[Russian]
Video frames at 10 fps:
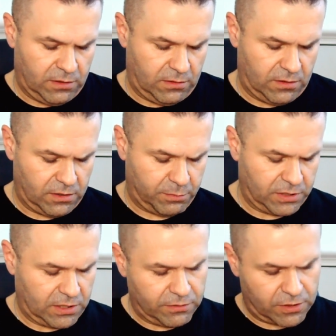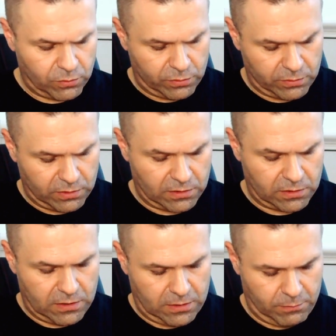Надо подковырнуть вот этот
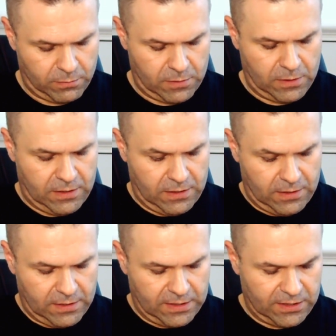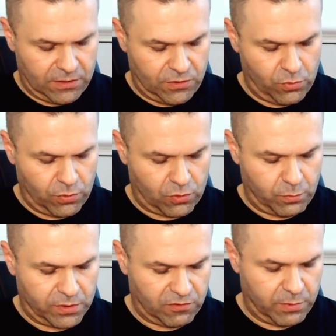язычок, чтобы
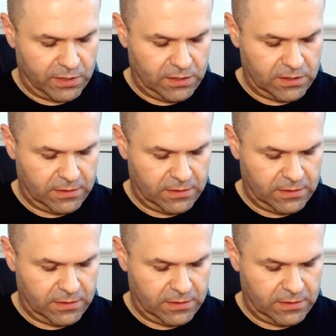освободить.